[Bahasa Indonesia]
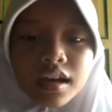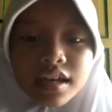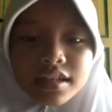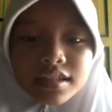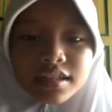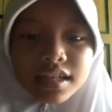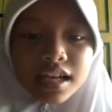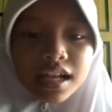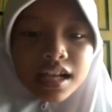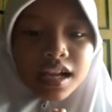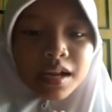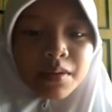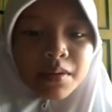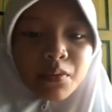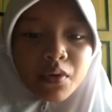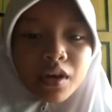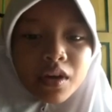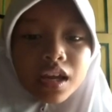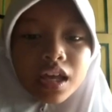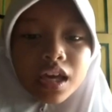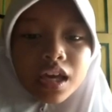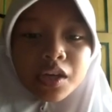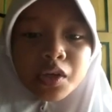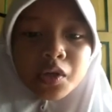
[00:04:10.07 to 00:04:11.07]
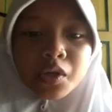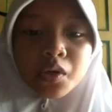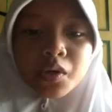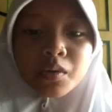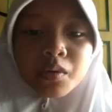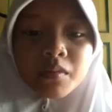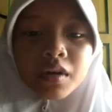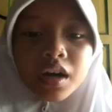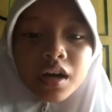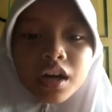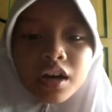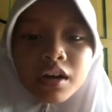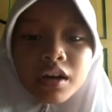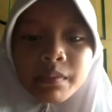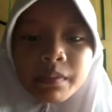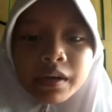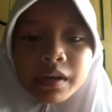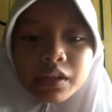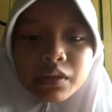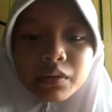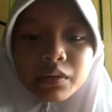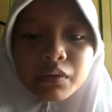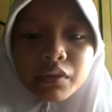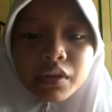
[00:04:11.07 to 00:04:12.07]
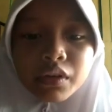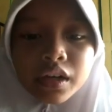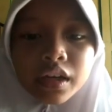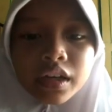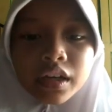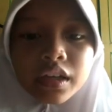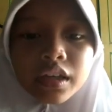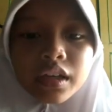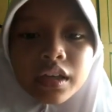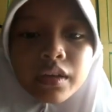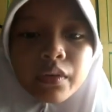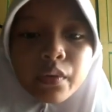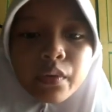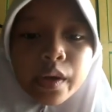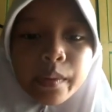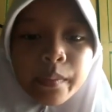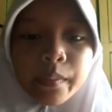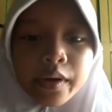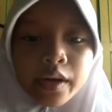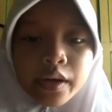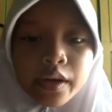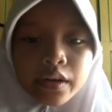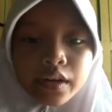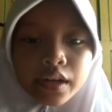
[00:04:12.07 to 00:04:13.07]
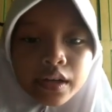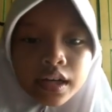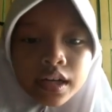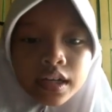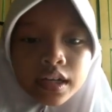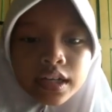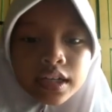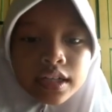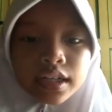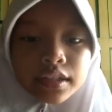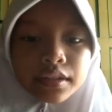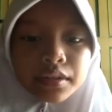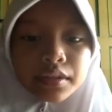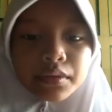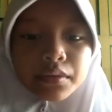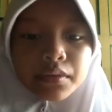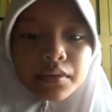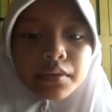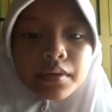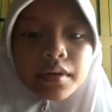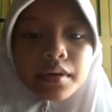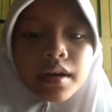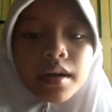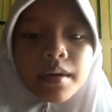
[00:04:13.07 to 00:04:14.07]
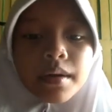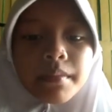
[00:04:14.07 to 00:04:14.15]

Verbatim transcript: Assalamualaikum warahmatullahi wabarakatuh